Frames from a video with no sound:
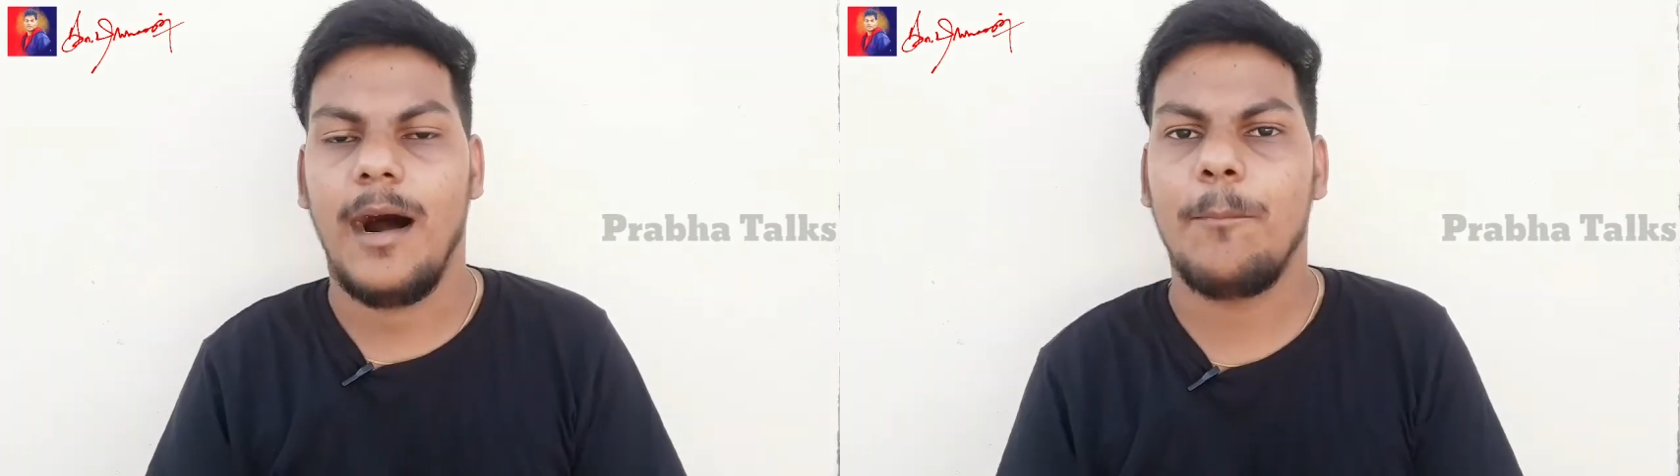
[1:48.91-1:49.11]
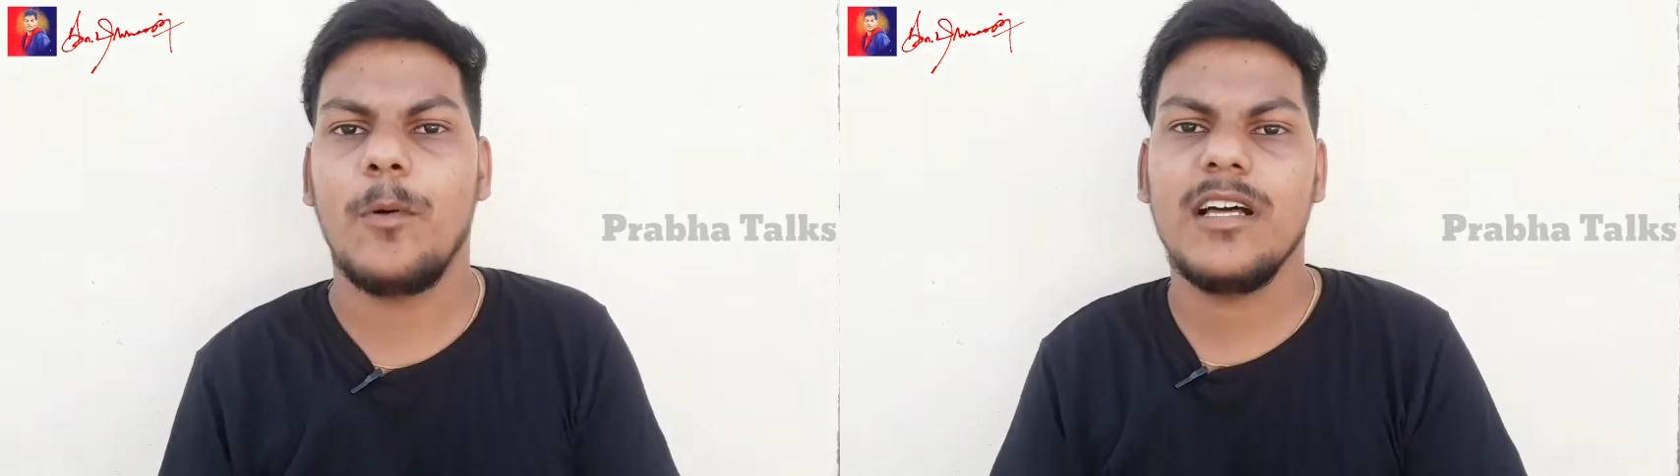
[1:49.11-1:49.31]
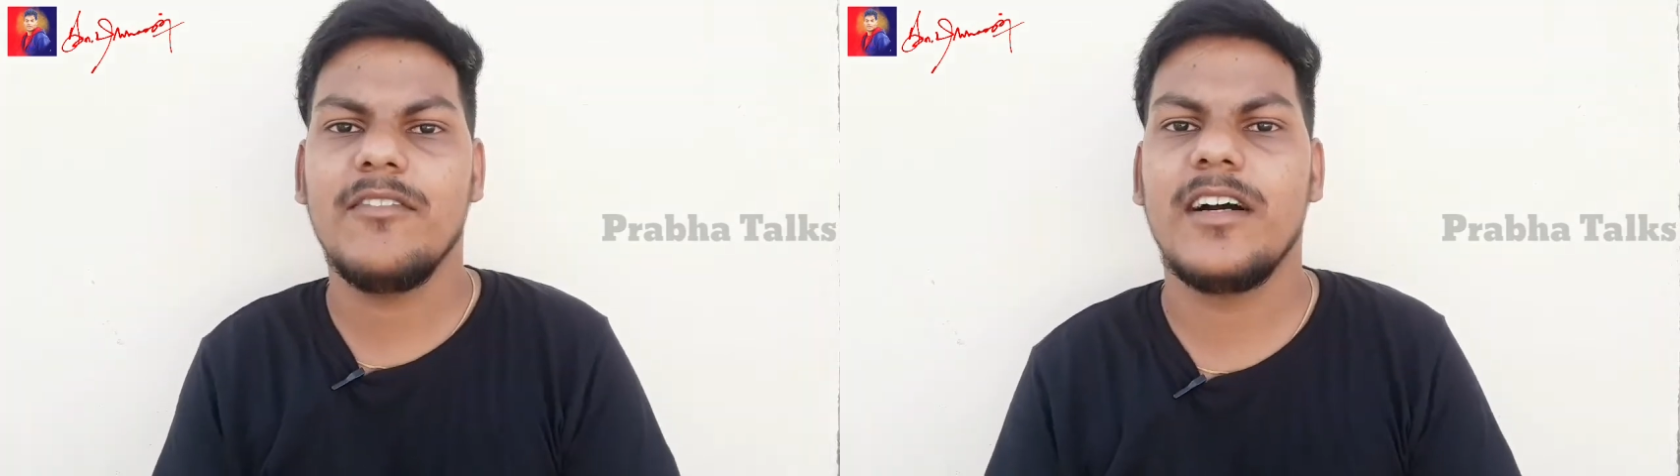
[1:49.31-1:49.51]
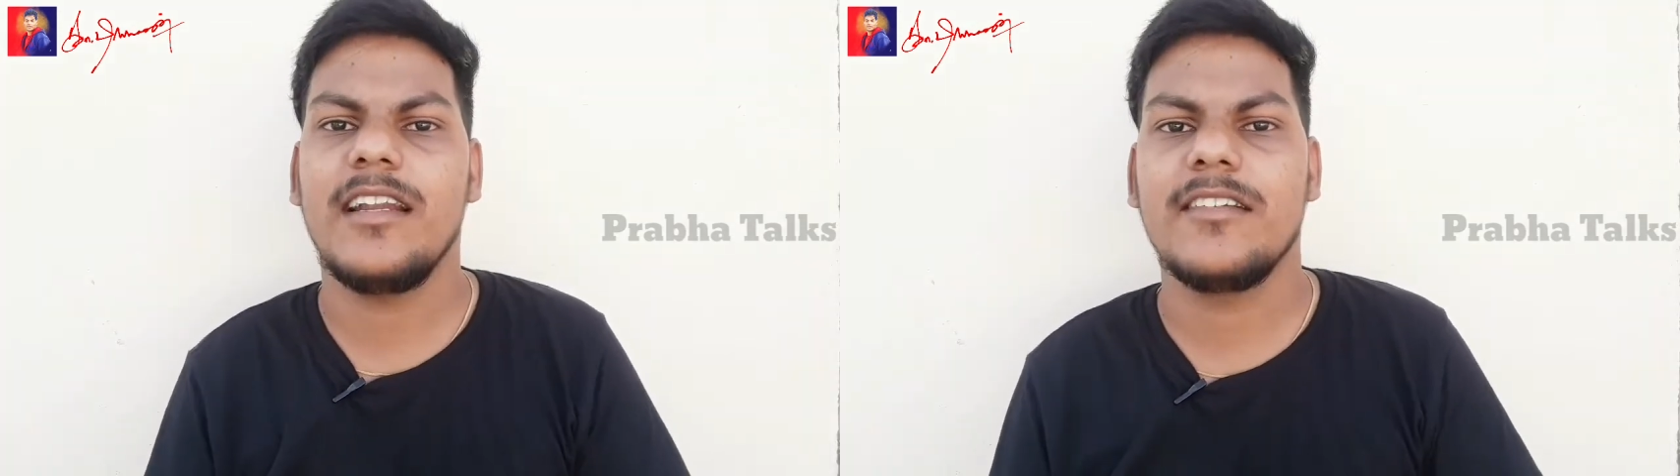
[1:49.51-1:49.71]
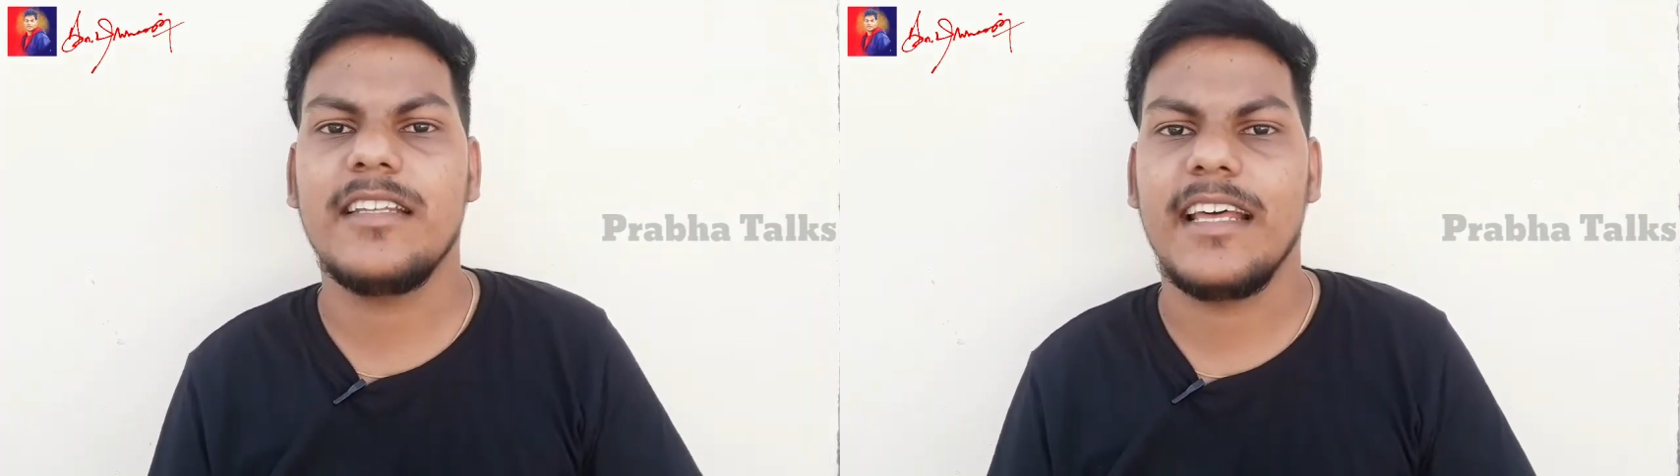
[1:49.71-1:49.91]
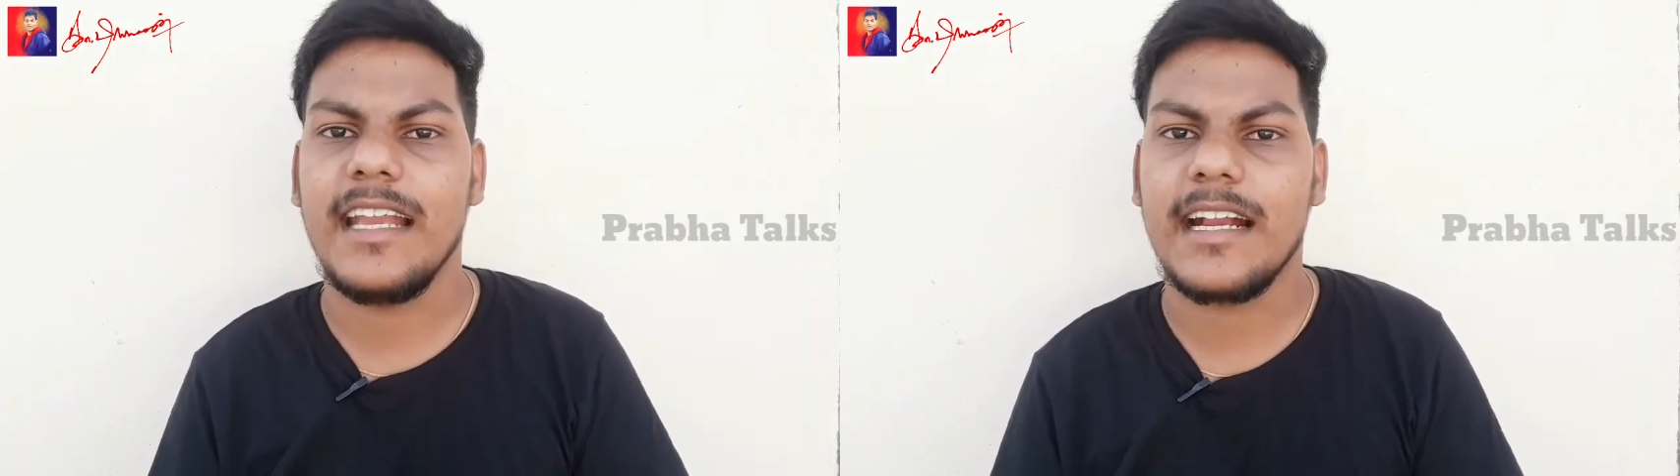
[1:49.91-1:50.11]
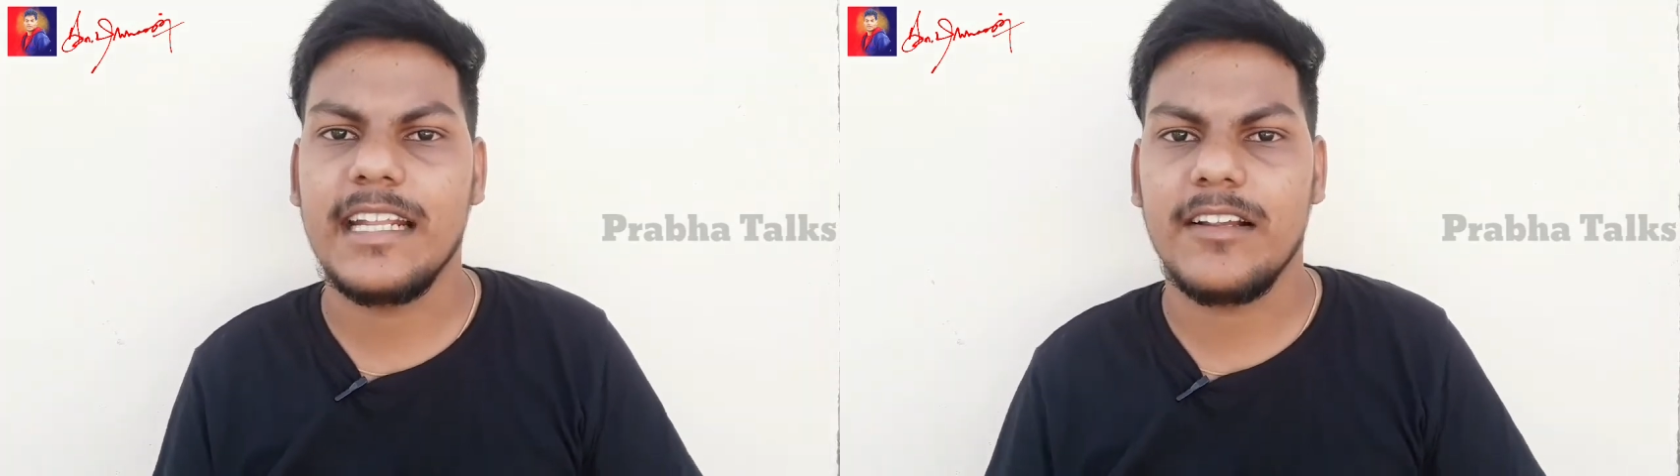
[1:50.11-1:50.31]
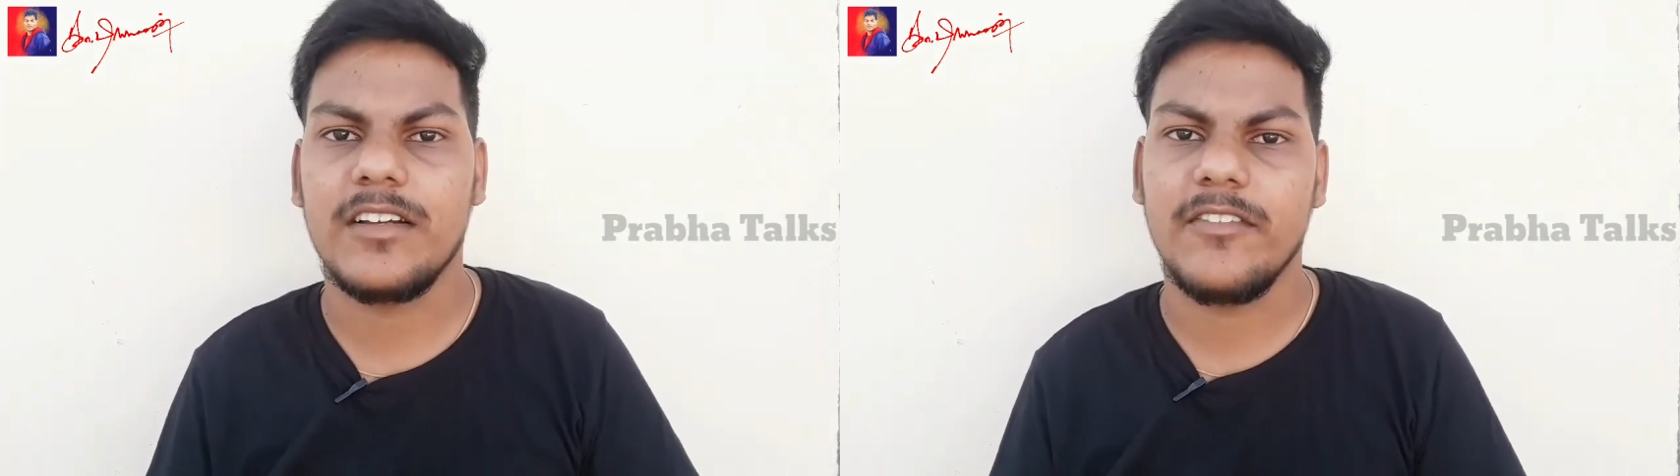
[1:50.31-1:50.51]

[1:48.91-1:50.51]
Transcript: அப்போ தான் வேர்ல்டில் வந்து நிறைய கண்ட்ரியில்